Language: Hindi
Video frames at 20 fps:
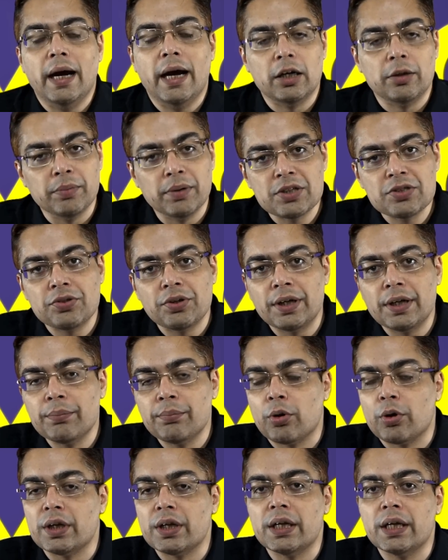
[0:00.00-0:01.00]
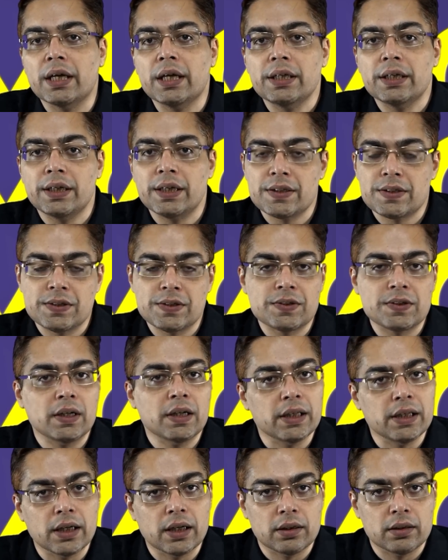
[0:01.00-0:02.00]
एडमिनिस्ट्रेटिव बॉडी ने ये डिसीजन
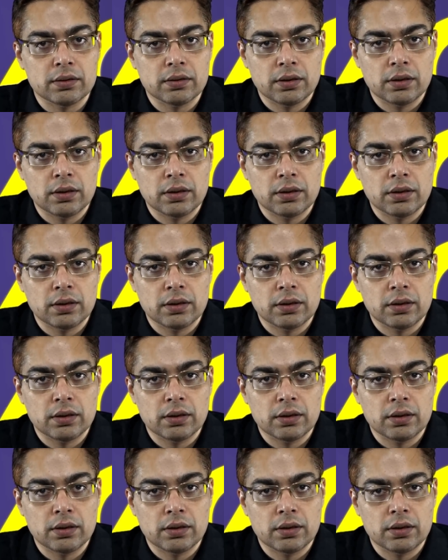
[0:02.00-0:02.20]
लिया